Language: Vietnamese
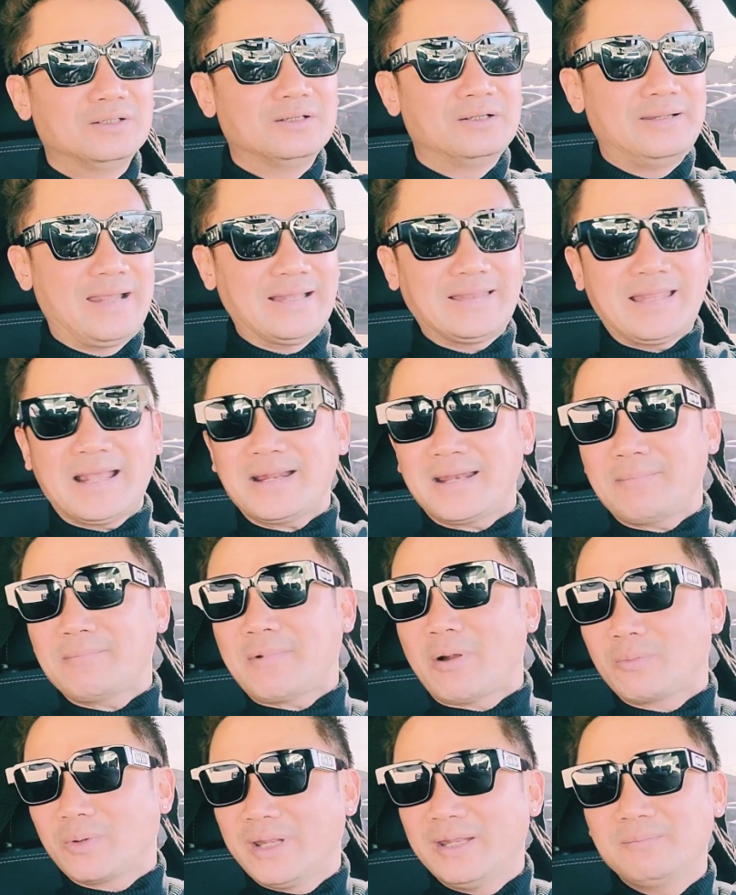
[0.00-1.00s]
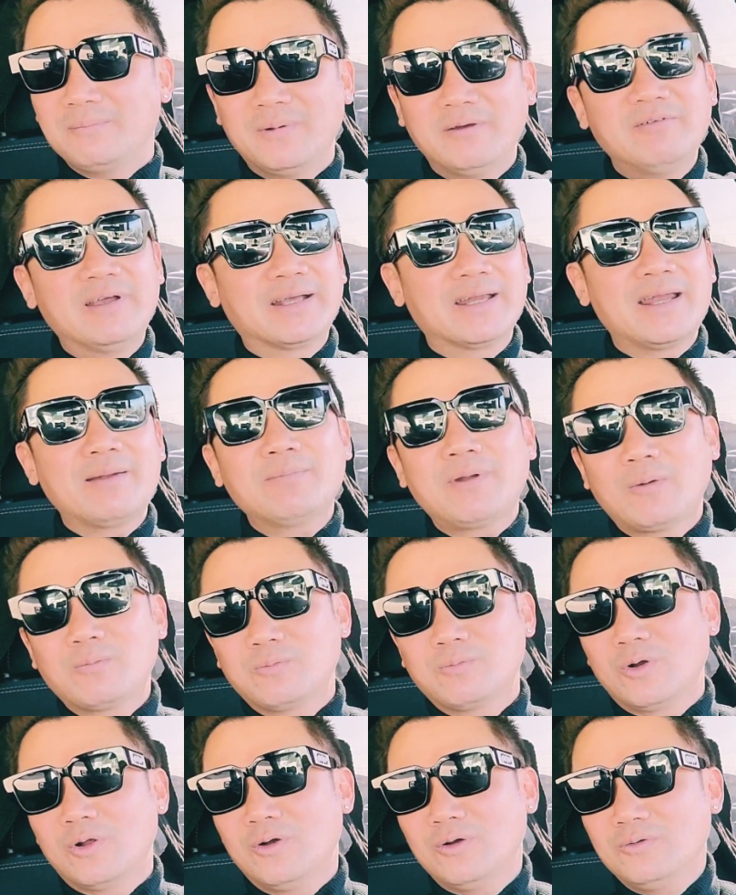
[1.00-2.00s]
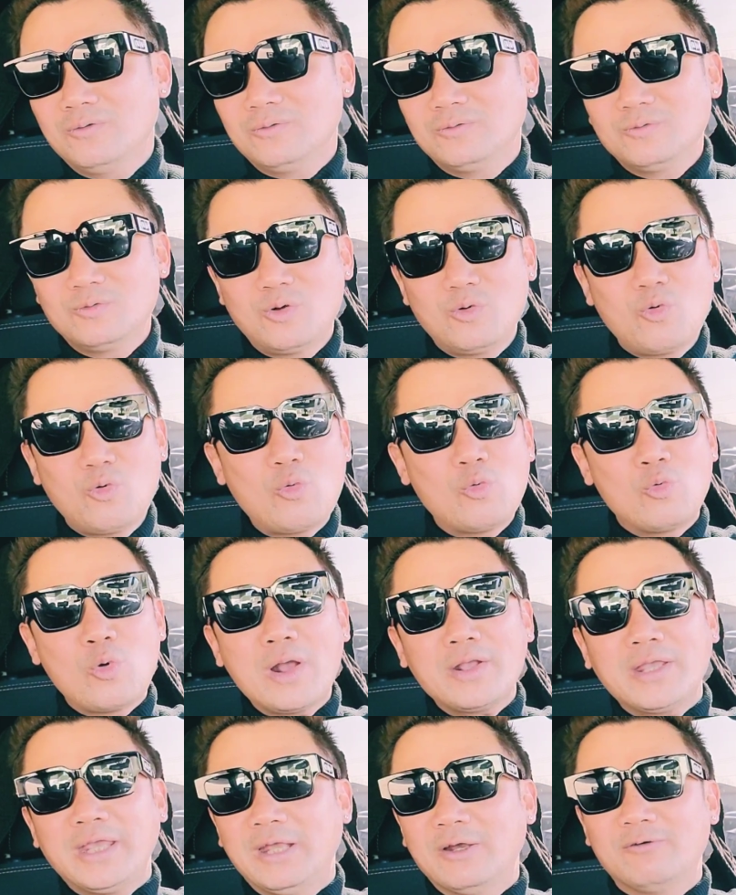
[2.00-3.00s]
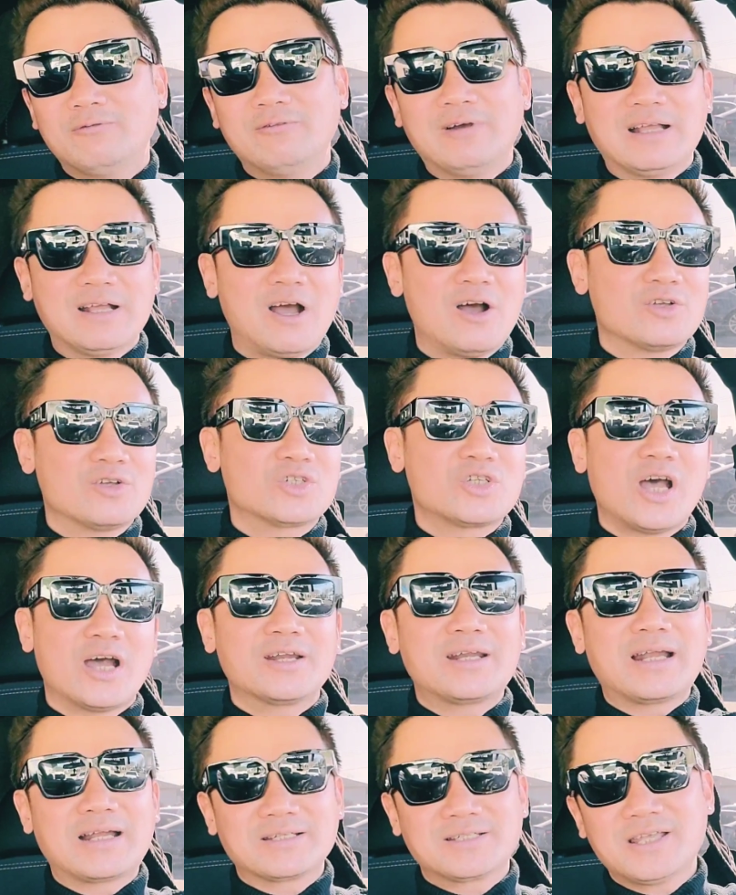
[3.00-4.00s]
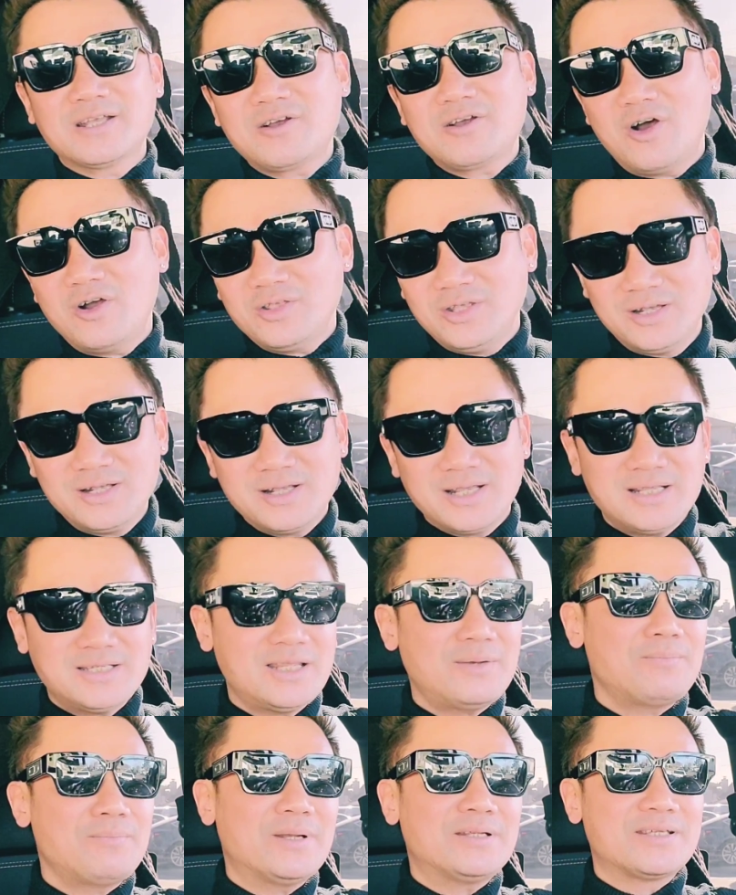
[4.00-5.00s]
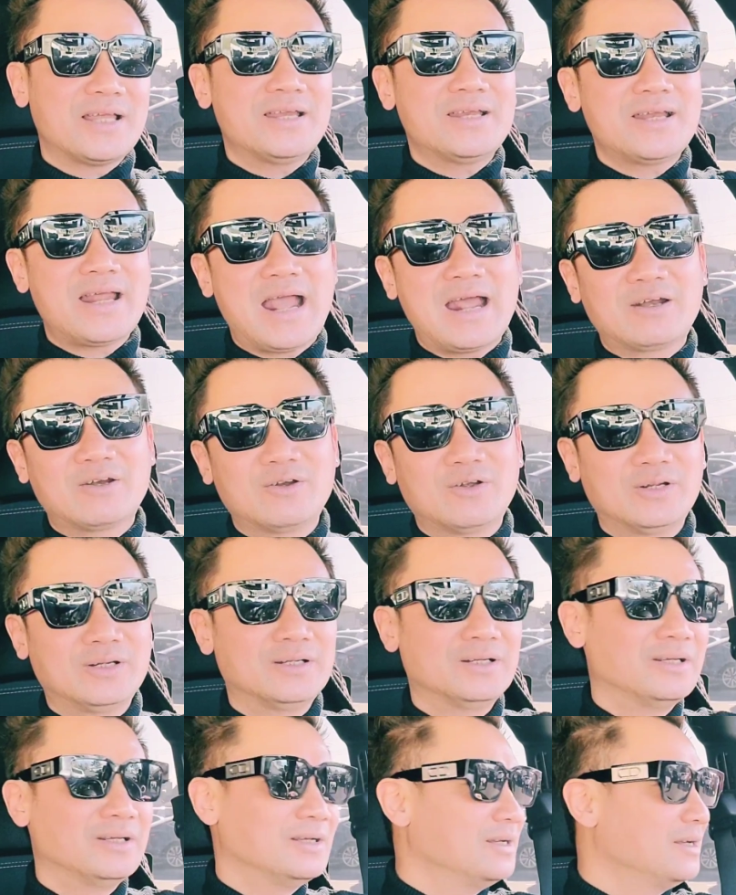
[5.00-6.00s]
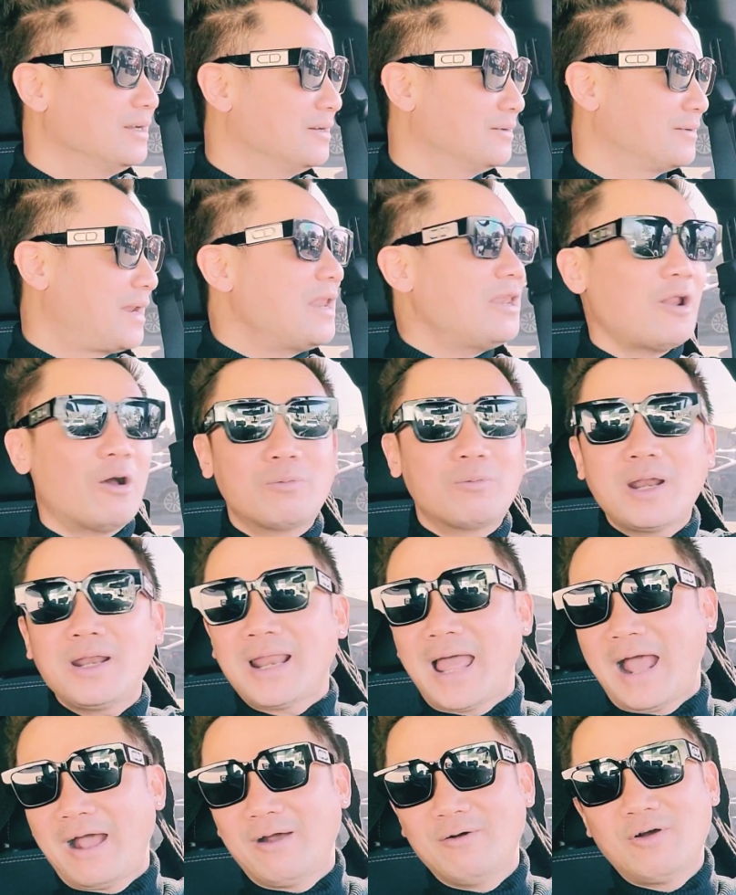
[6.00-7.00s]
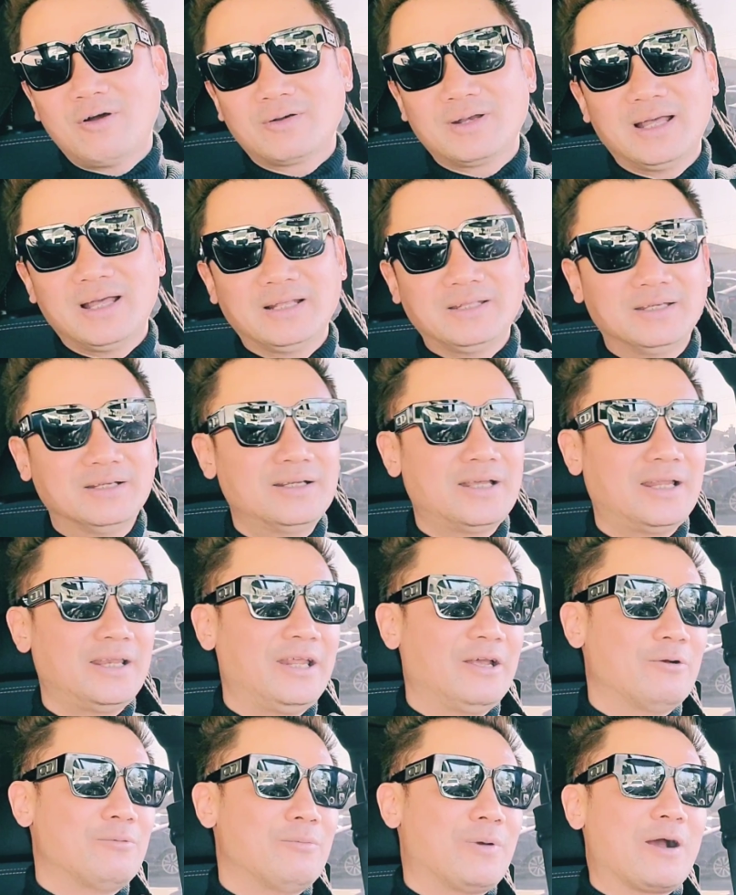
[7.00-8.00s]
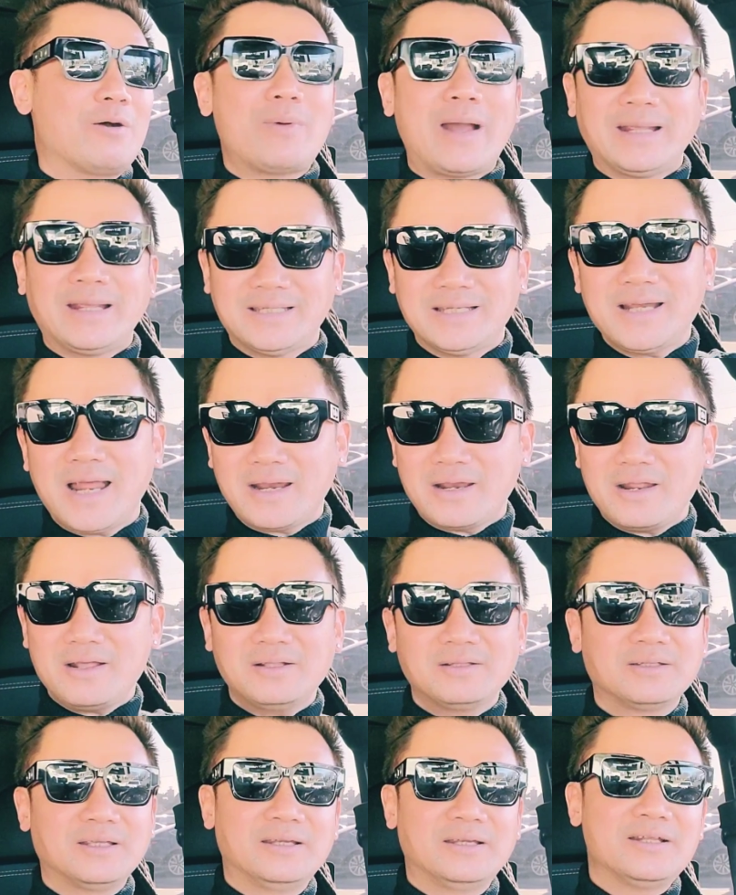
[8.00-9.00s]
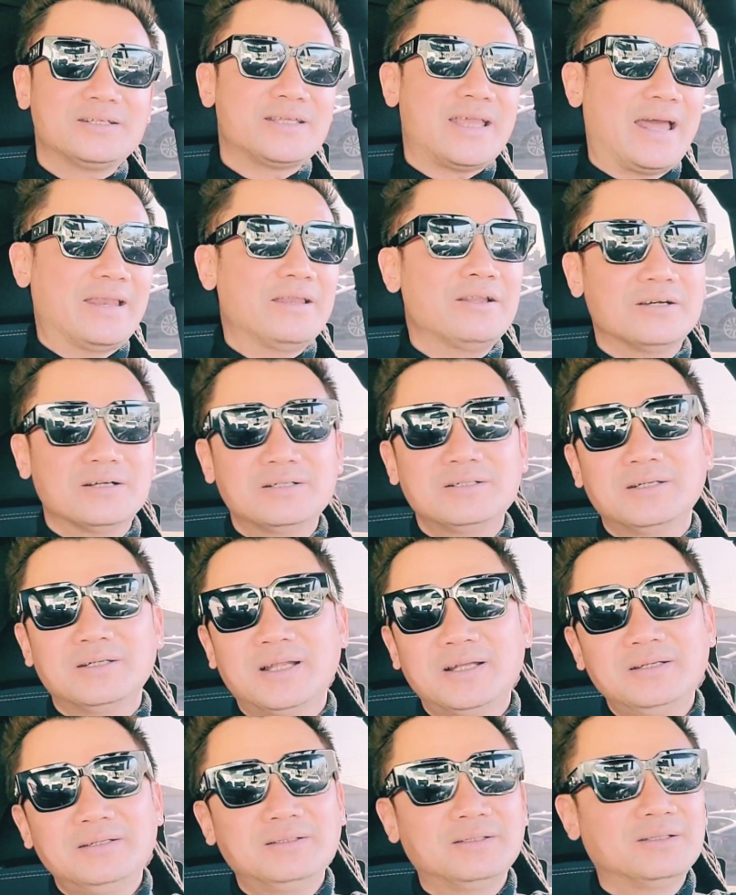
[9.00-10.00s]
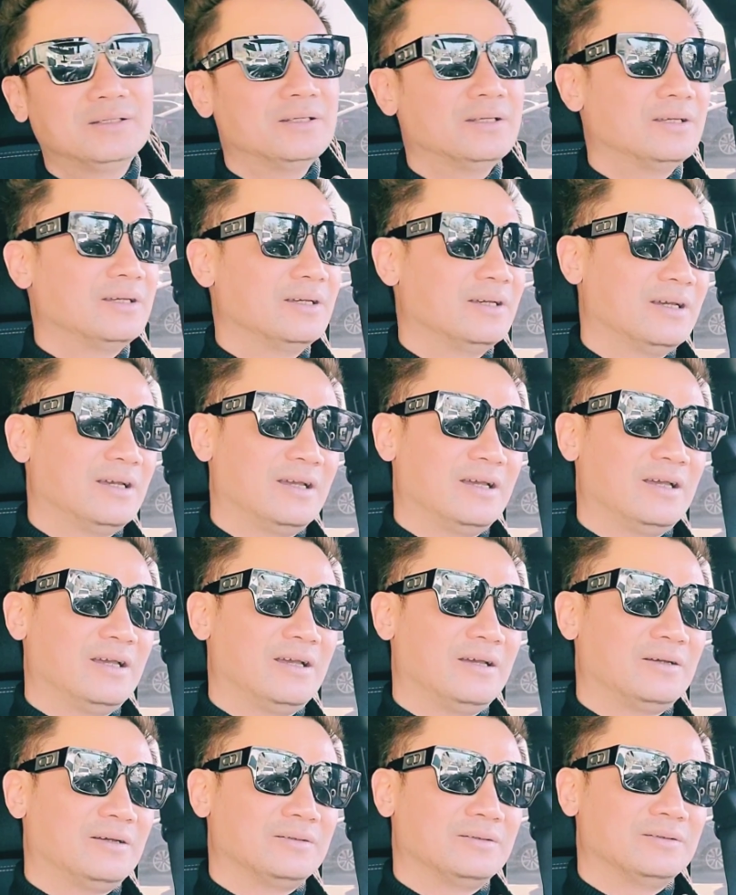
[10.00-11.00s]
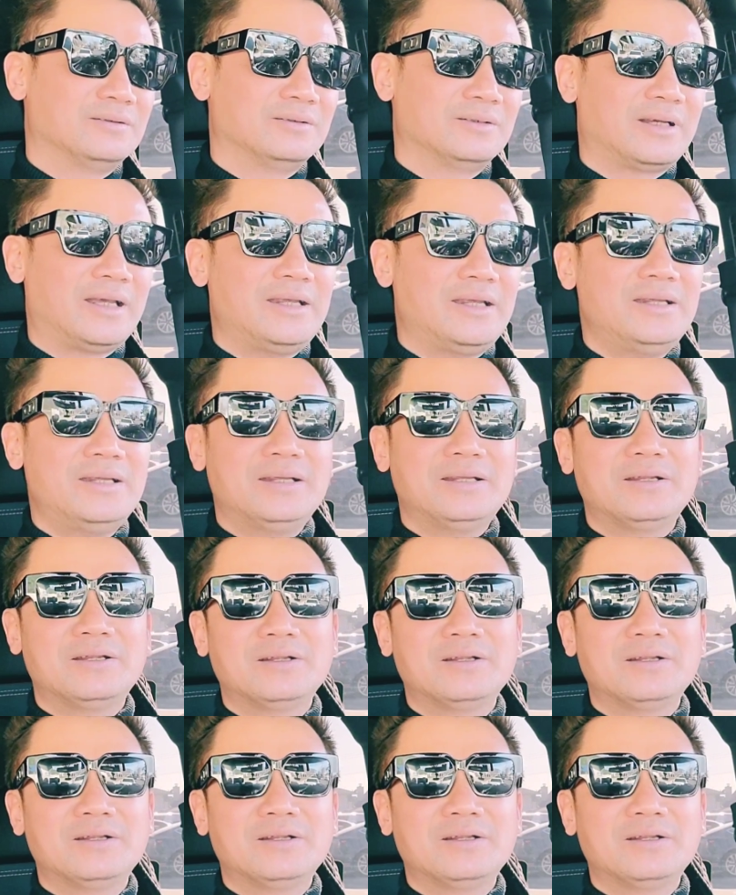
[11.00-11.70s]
giải tán cái đám đông đi bởi vì cái đám đông nó nó quá nhiều và họ sợ rằng sẽ có những cái xích mích xảy ra rồi đánh lộn đánh lạo hoặc là những cái điều mà không hay xảy ra đó thì nó sẽ ảnh hưởng đến uh, cái